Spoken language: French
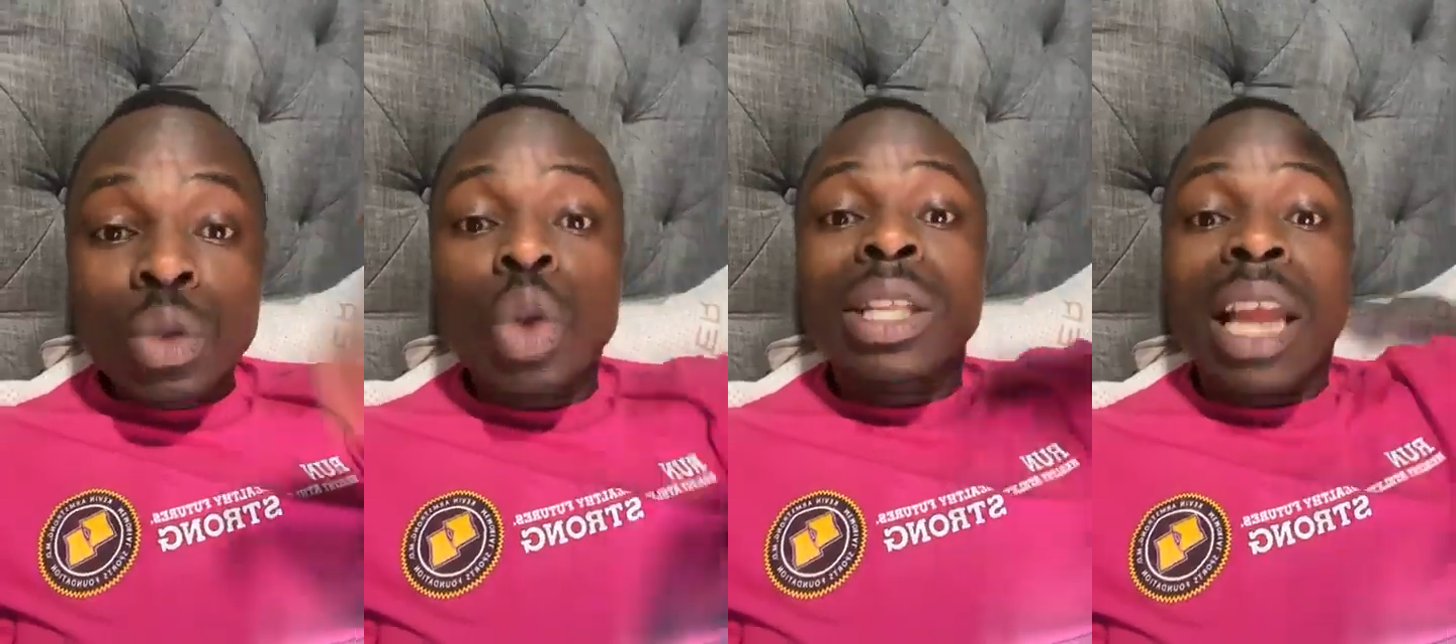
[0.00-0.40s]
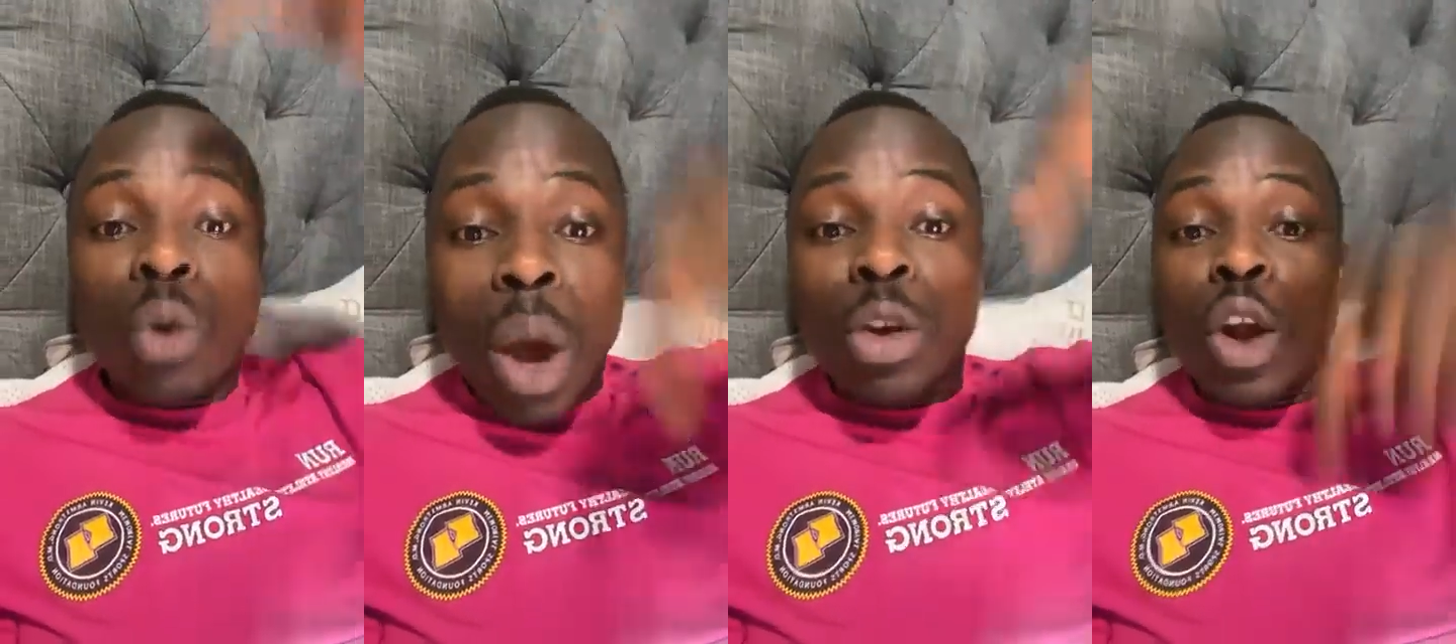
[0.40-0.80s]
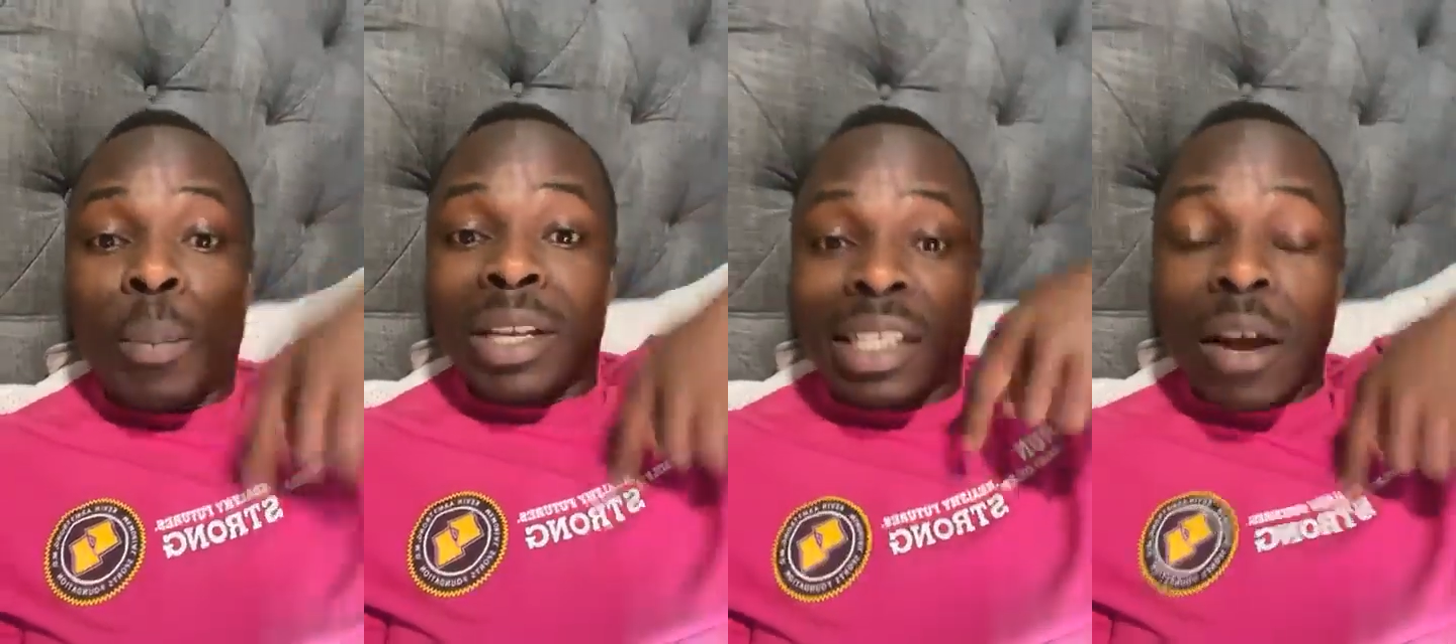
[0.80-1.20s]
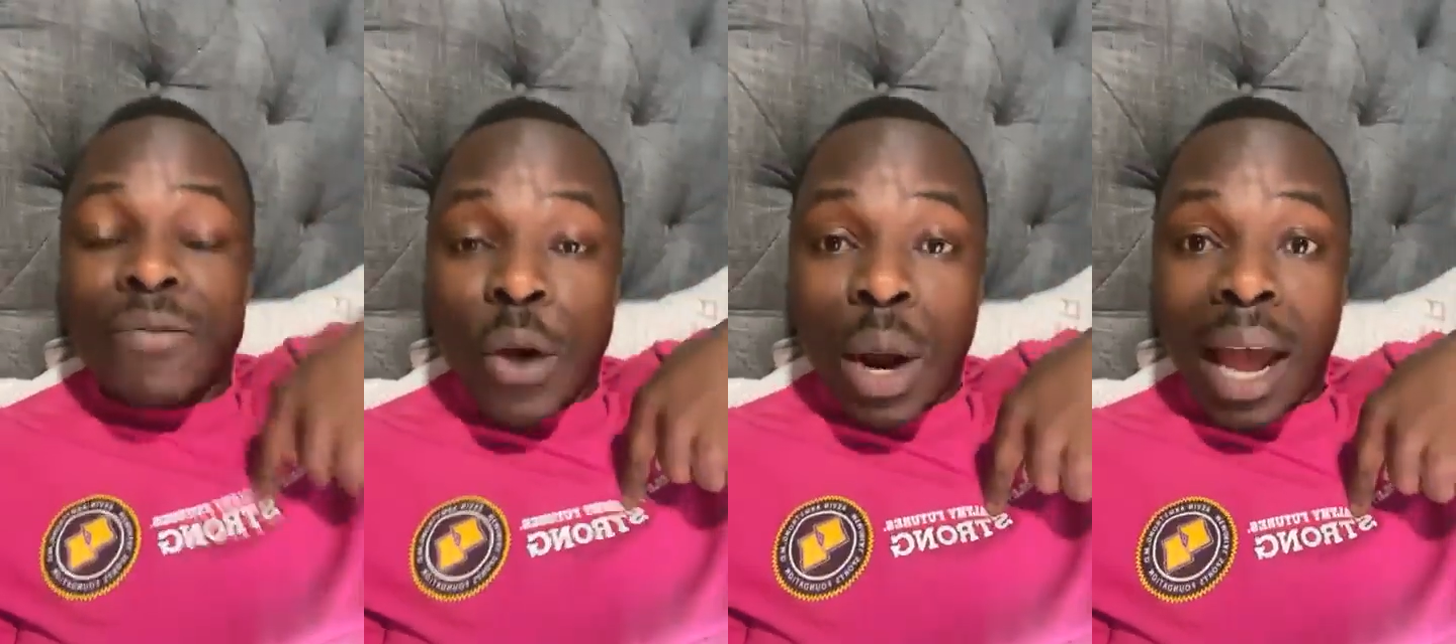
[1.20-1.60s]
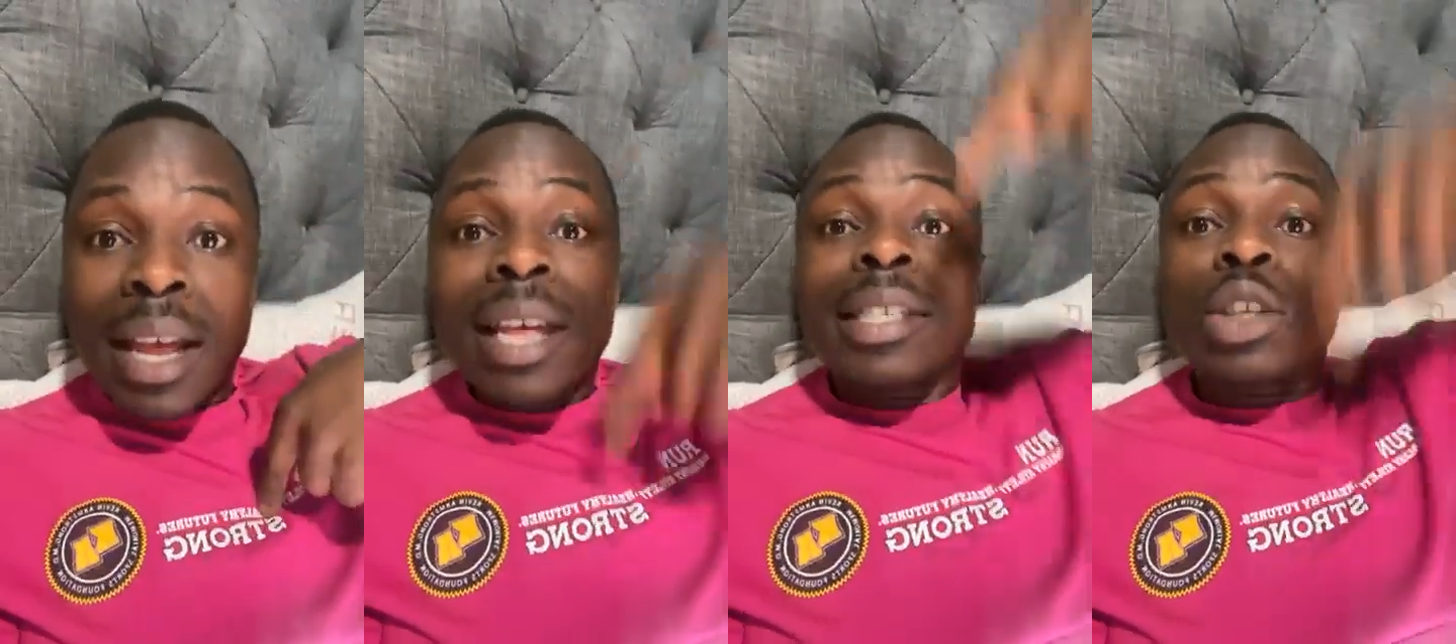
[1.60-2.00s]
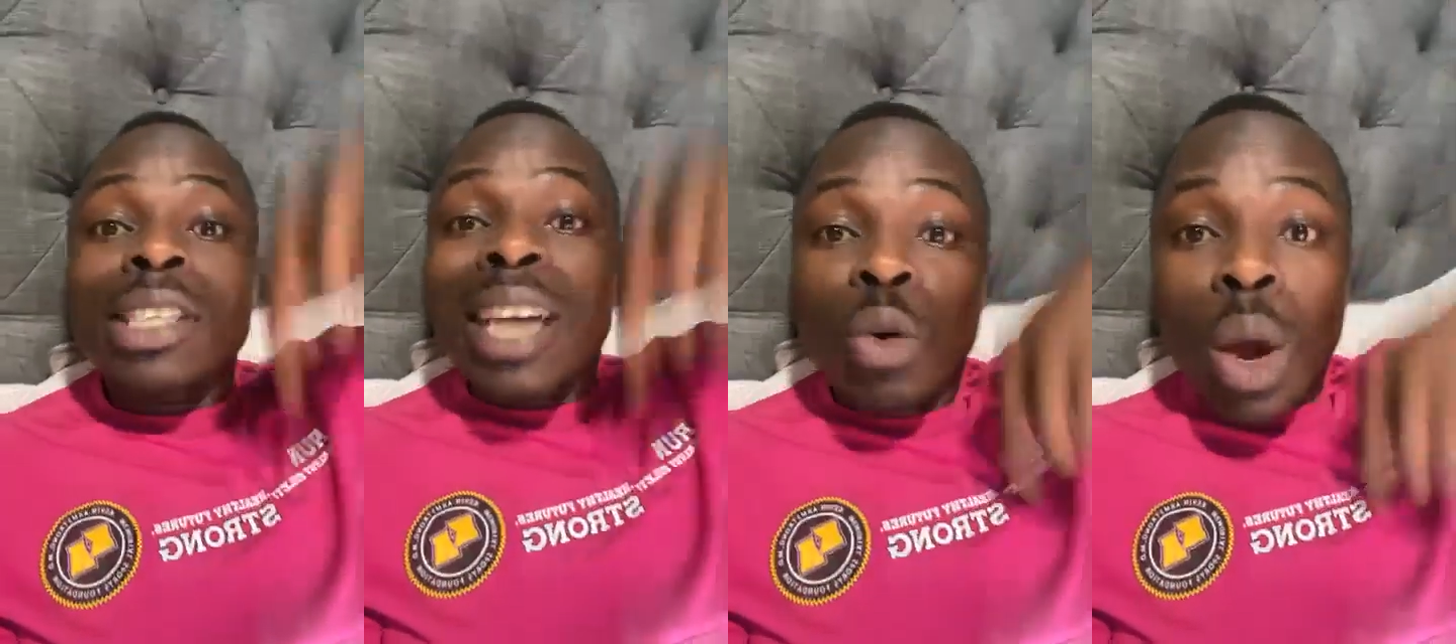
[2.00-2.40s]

toutes les lois que le président veut, là, ce sont ces